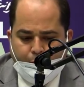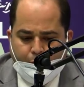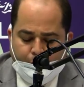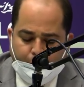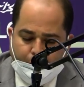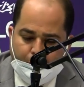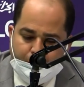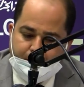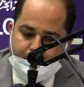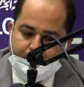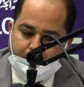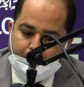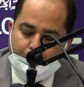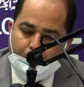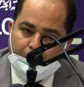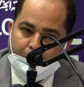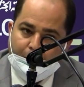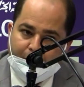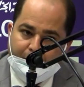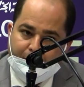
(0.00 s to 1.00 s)
proposer
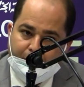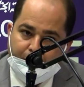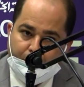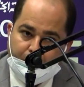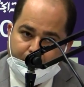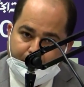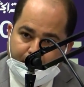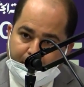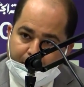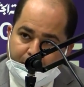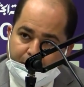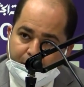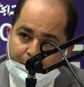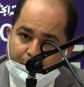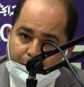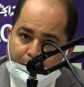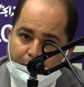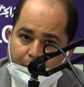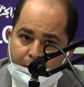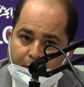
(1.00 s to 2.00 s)
pour la loi de finances, par
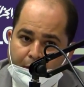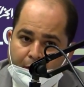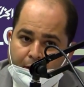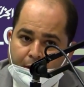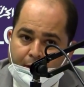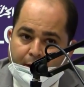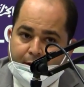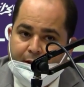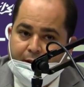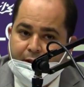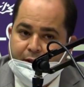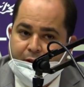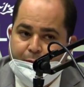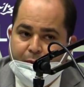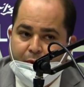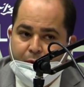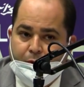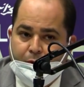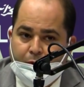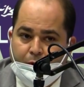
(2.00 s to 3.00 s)
exemple. Il y a des
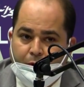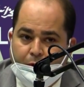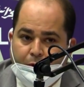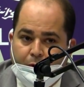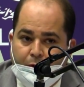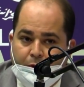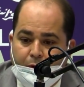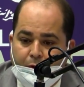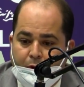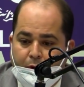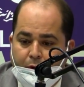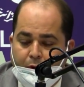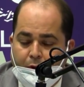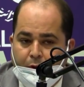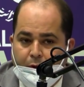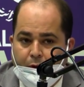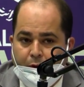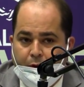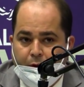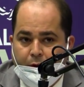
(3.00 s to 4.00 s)
dispositions
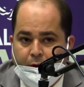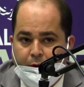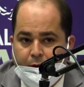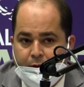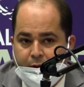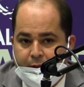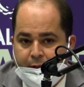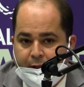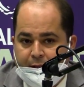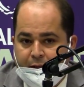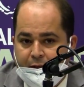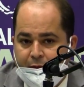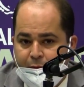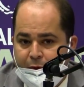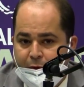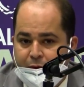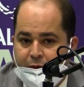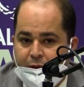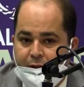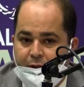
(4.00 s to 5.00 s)
euh, législatives,
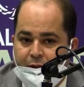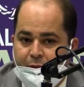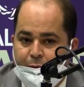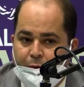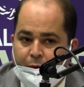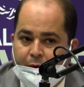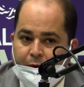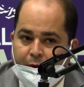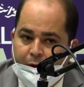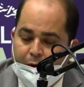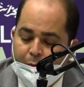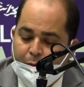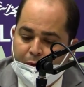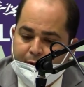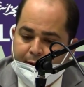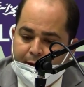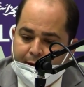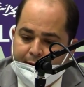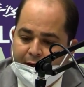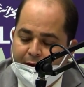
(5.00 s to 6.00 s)
mais aussi des dispositions
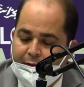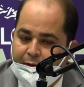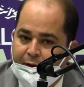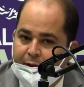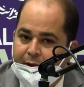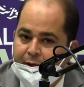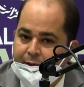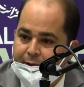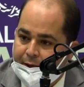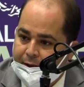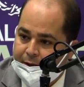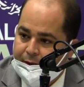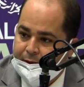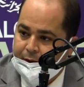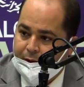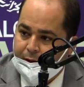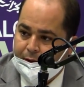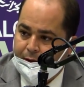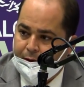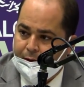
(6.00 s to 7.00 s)
réglementaires à travers des
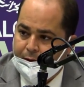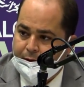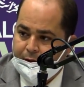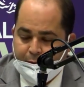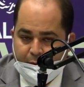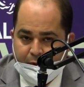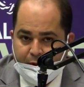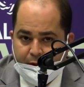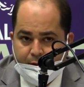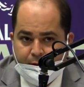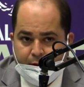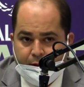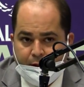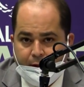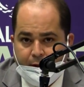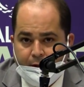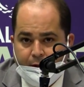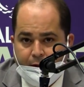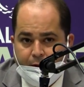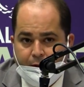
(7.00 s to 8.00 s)
arrêtés
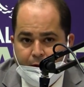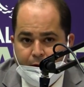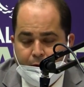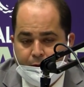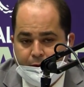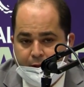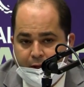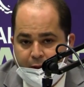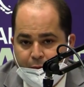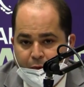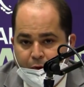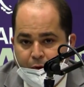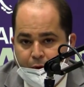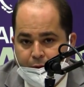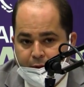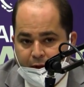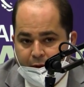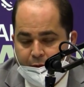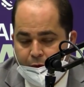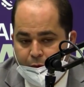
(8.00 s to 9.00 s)
interministériels, notamment
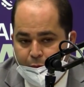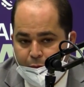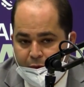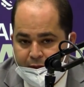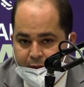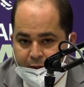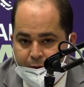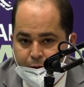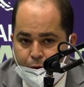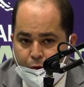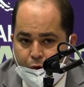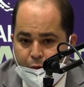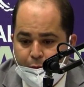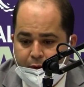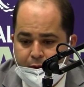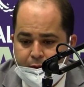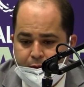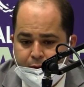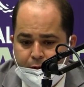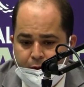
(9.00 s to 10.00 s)
à travers le ministère du
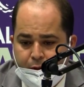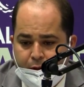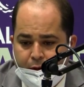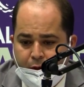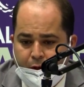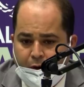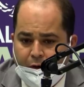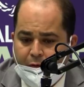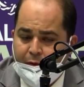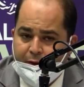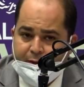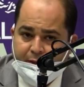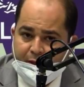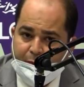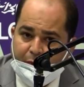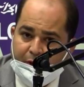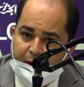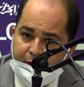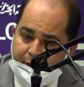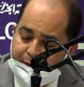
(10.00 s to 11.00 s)
Commerce. On va
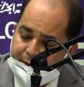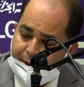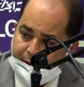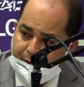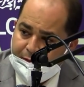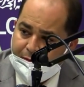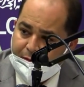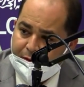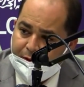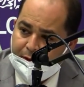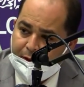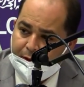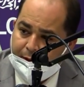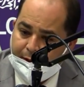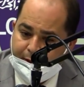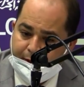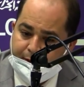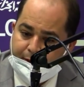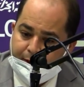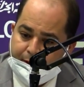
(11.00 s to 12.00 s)
cibler des activités. Il y
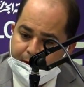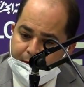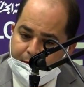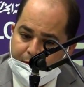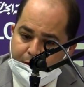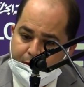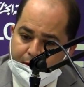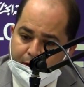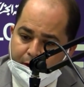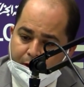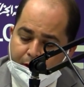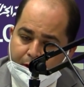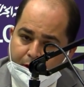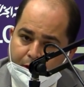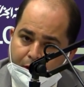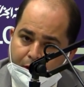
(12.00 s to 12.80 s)
a des activités